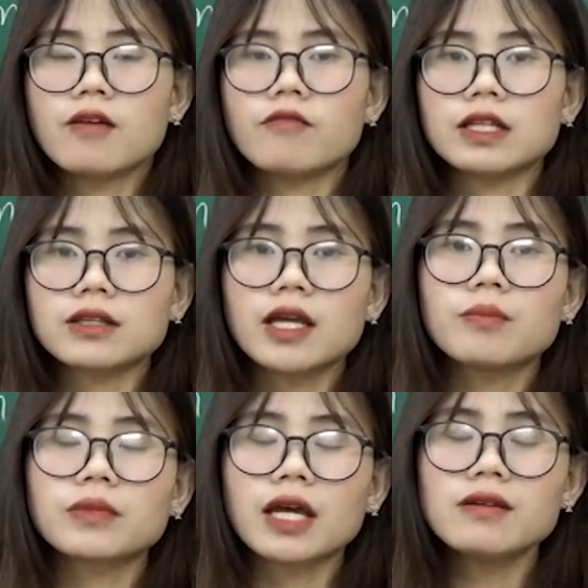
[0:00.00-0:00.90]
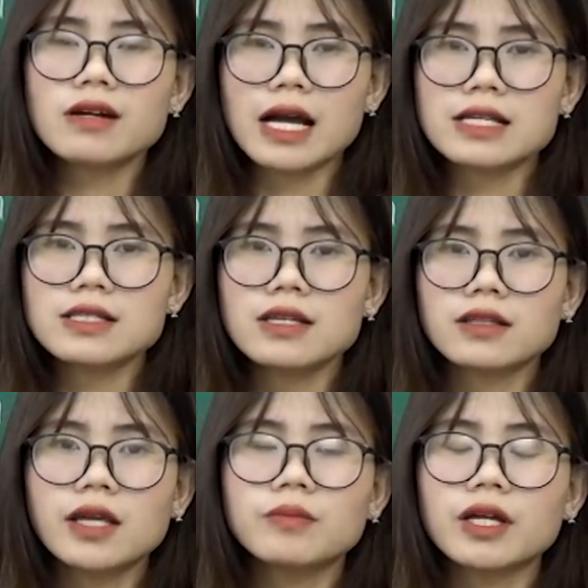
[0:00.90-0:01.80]
và tìm thấy được cái
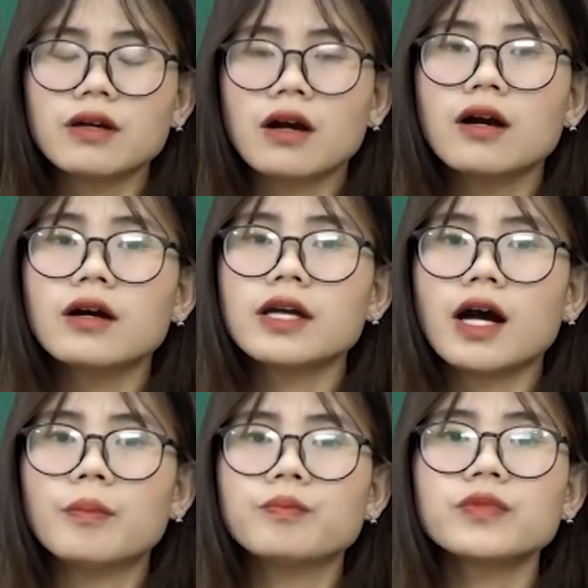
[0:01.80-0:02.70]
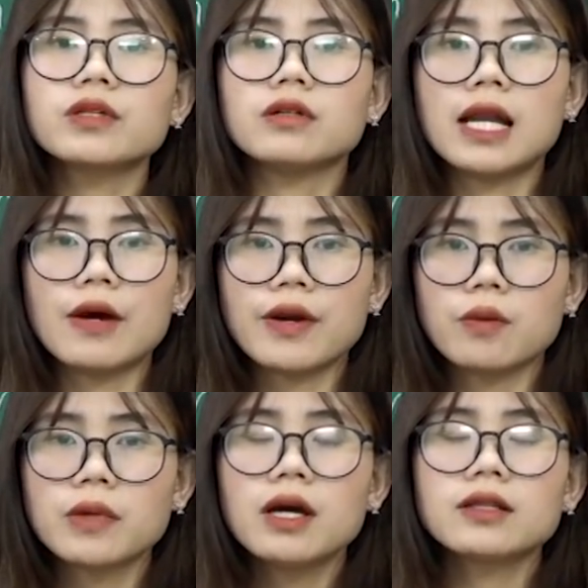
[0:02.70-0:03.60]
gì tìm thấy được hơi ấm từ lao động